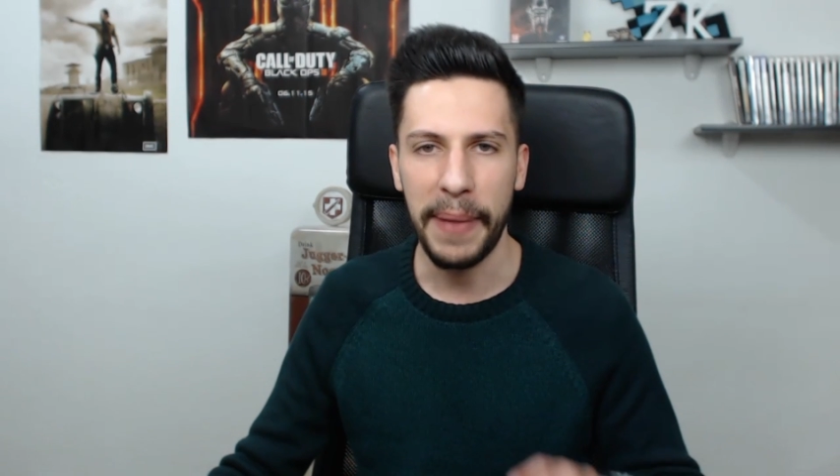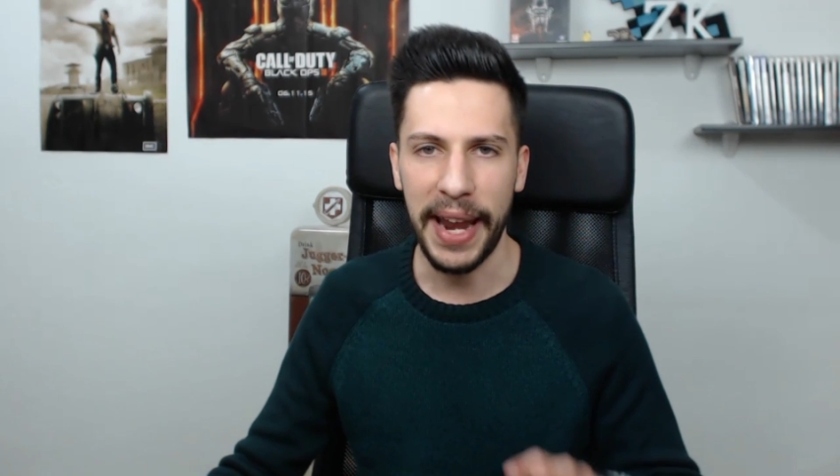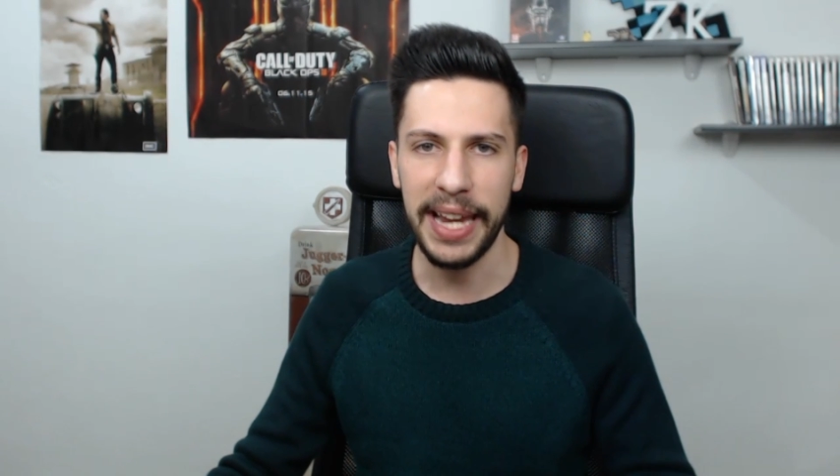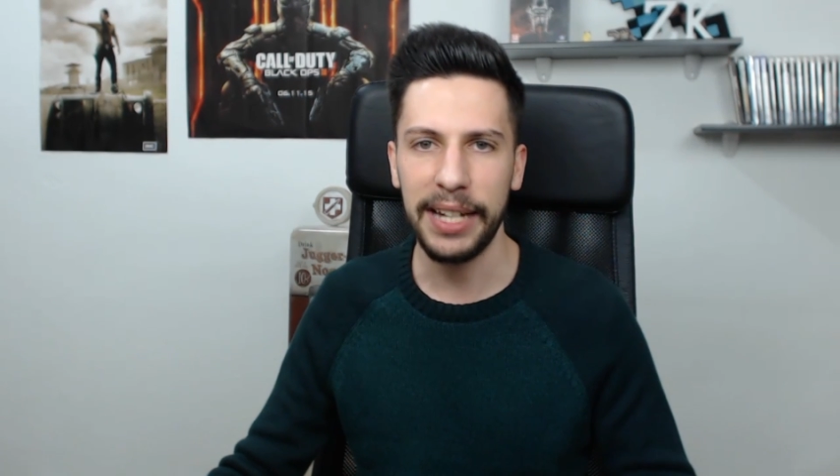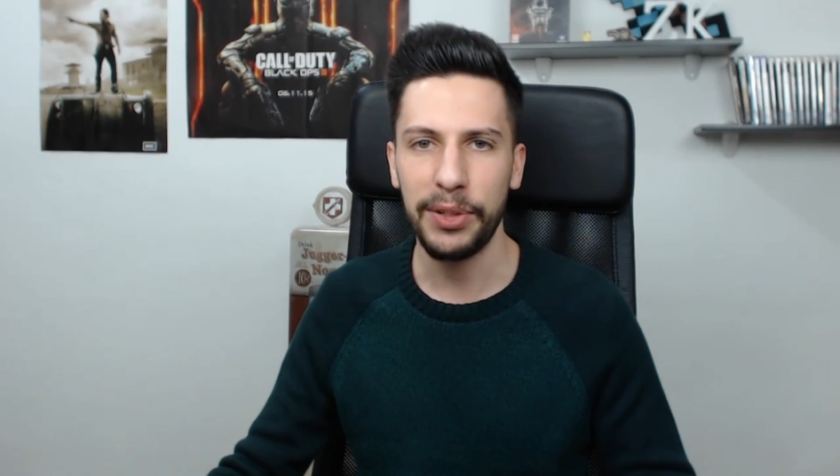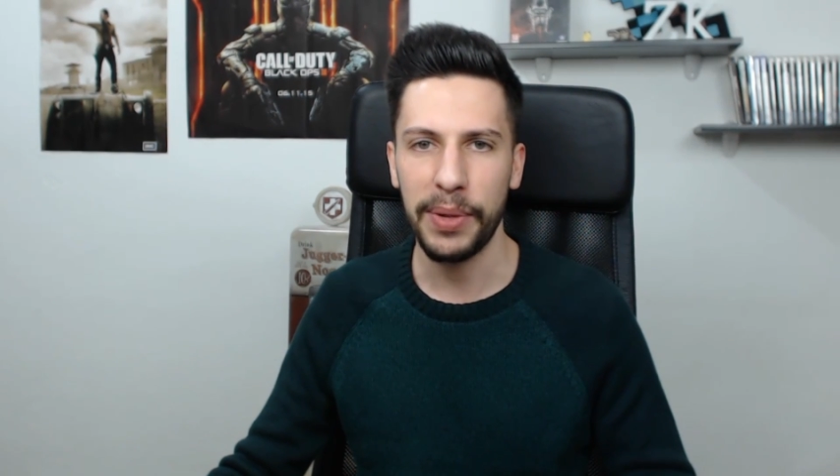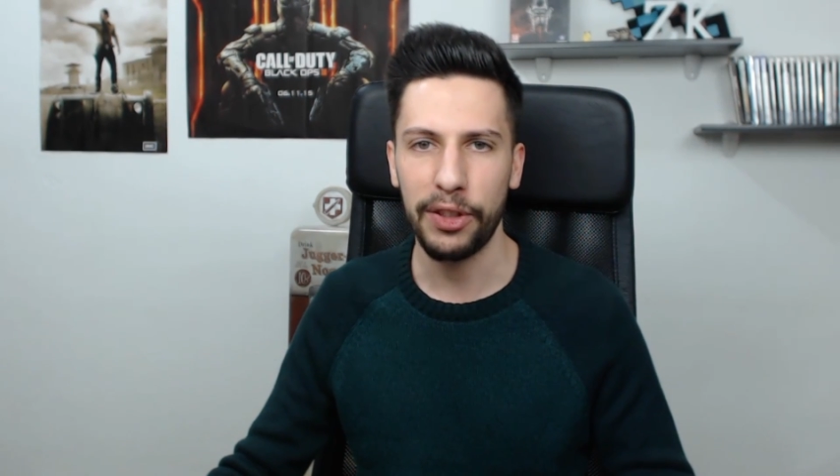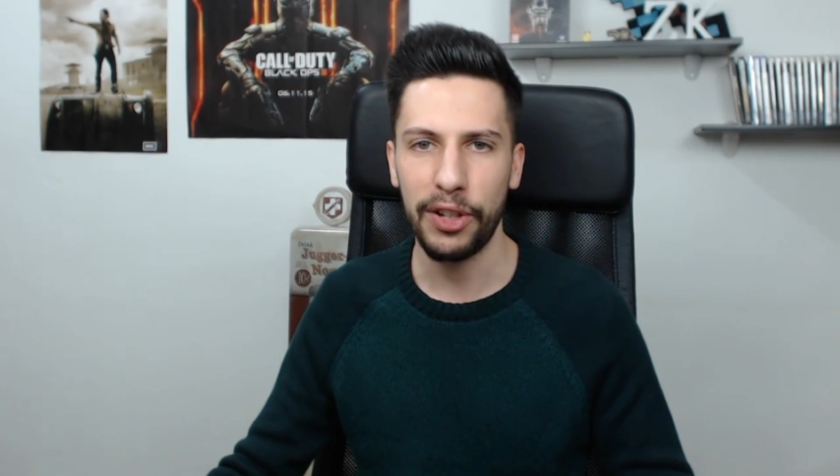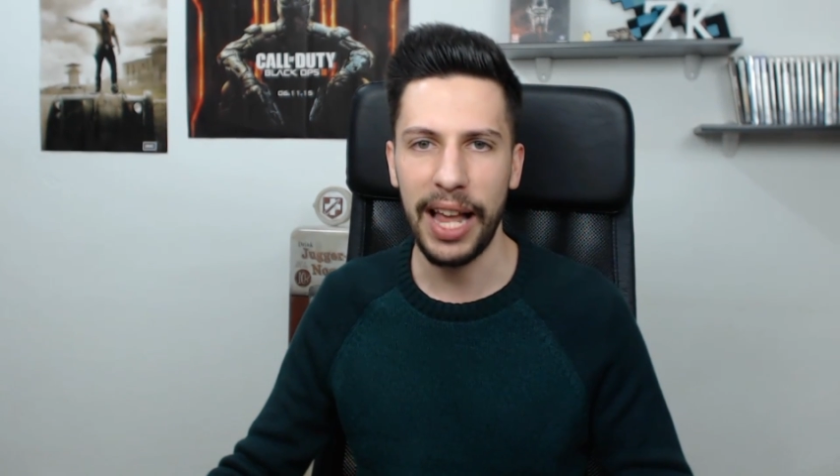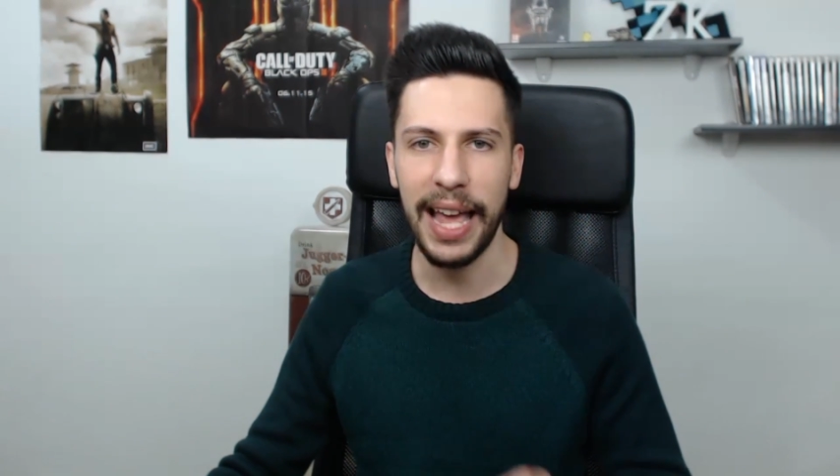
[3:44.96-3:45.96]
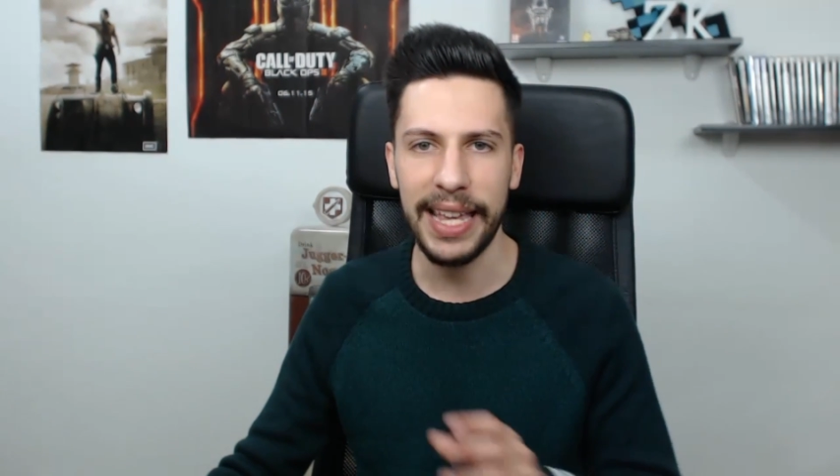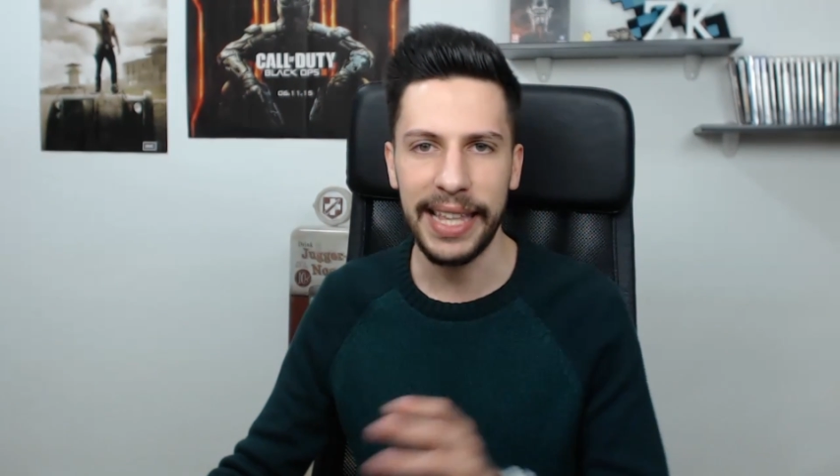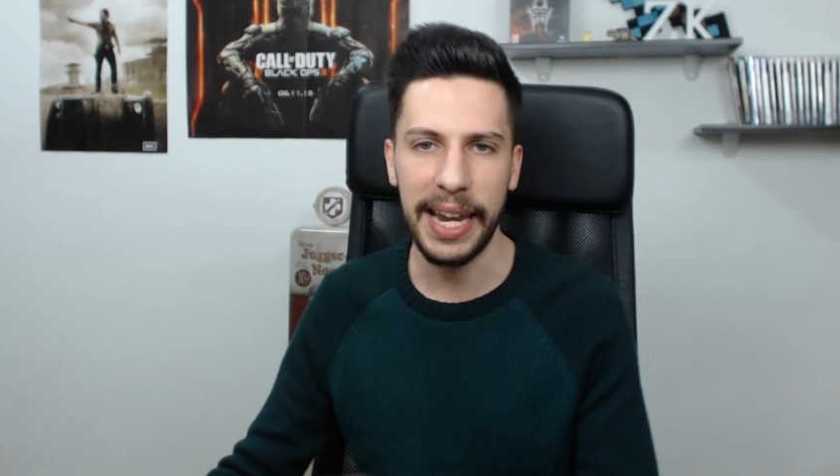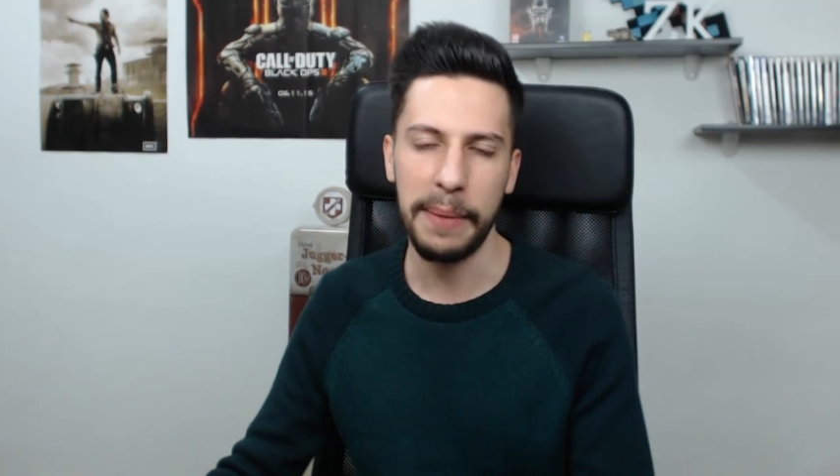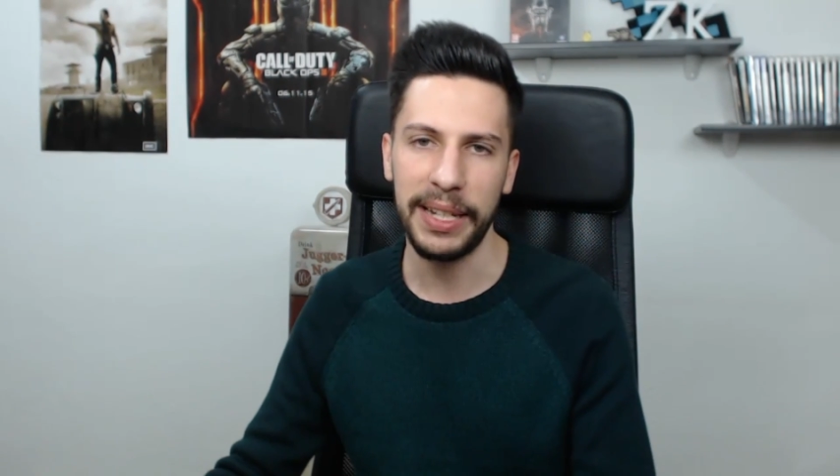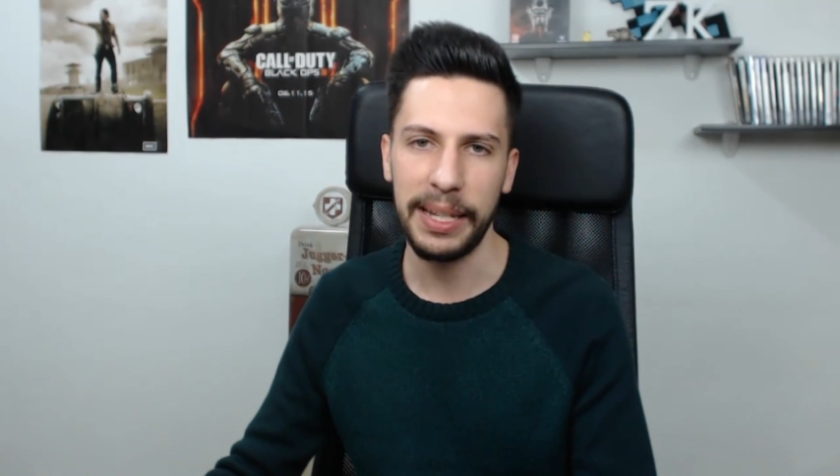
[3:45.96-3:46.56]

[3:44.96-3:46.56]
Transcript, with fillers: para ir subiéndola y tener